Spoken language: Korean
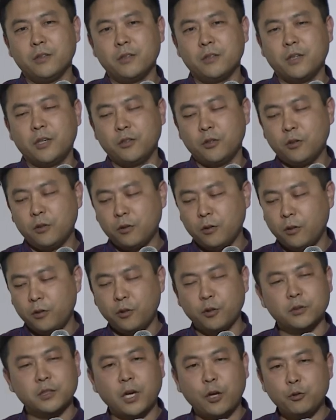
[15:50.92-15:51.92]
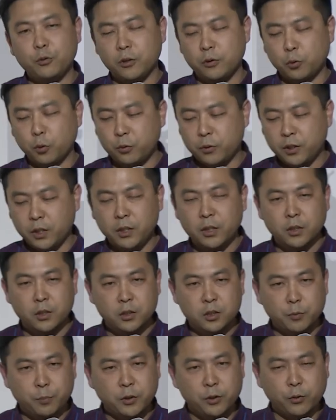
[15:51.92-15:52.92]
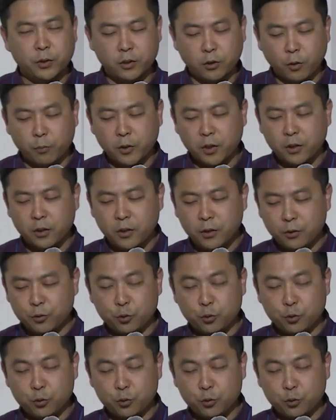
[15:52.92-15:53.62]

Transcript: 그래서 이런 자율적인 조직이 스피드에서 정말